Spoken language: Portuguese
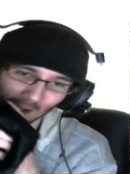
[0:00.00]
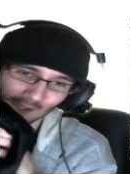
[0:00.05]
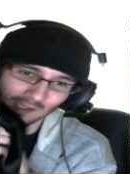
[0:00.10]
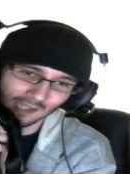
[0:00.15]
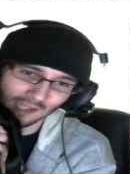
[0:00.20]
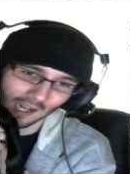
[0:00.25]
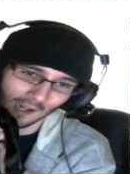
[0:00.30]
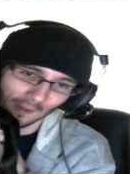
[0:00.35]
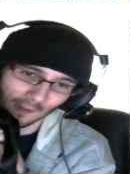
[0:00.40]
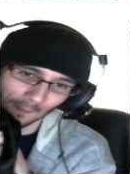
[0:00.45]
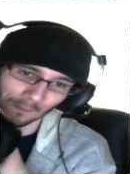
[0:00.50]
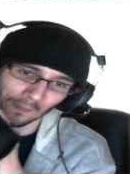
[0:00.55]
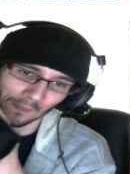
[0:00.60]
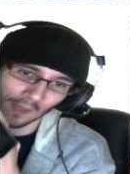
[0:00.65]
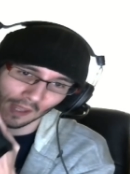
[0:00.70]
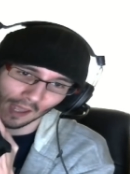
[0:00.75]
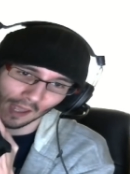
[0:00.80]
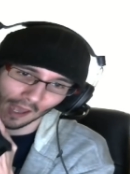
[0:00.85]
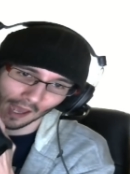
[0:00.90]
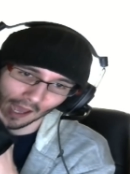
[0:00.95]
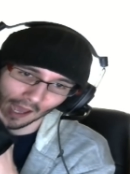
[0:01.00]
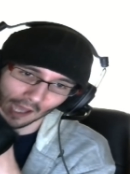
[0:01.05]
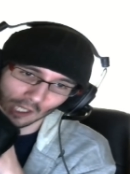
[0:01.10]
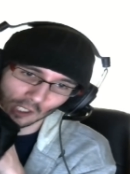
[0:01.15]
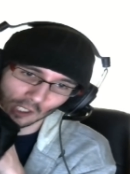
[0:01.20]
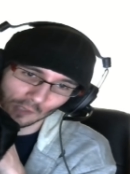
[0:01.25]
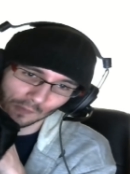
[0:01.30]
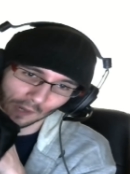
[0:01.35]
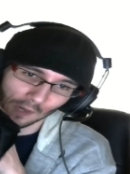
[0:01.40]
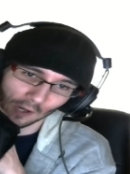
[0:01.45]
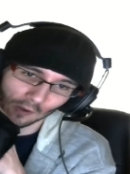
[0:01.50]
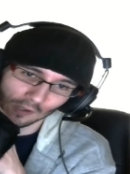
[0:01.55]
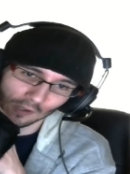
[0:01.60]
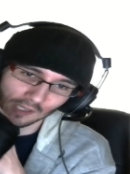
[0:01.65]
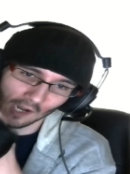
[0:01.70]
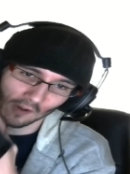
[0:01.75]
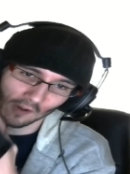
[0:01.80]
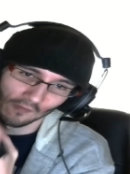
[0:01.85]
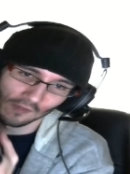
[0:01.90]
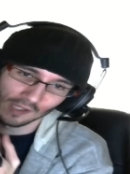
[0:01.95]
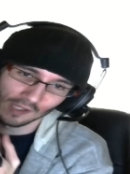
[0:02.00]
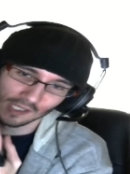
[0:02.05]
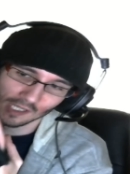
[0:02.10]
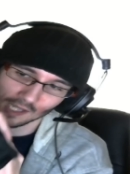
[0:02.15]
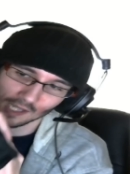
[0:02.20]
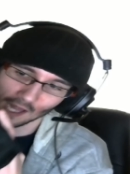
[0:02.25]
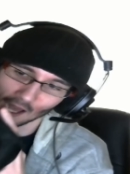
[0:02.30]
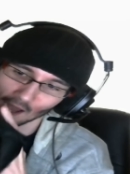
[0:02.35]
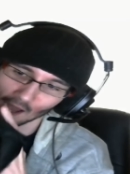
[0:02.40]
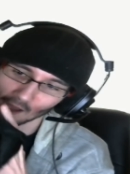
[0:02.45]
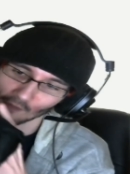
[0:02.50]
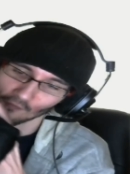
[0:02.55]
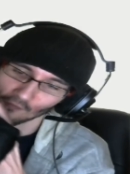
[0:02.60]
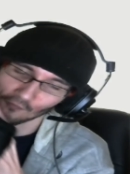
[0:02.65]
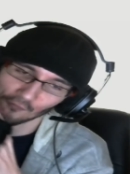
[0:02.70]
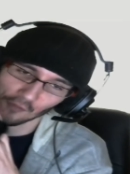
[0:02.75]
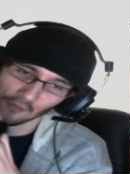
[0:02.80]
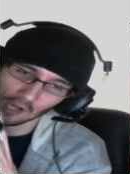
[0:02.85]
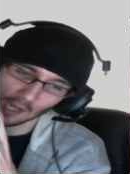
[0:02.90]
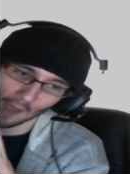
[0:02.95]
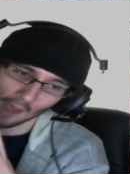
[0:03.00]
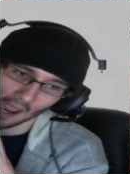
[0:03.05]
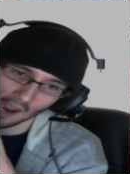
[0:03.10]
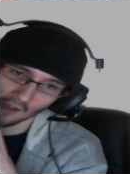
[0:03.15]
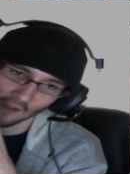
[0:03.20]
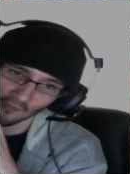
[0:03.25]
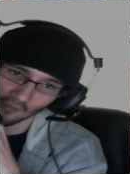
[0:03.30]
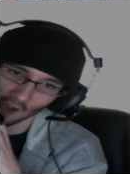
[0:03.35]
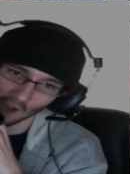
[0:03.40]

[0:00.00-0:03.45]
Mas pronto, pessoal, uh, espero contar com vocês lá. Fiquem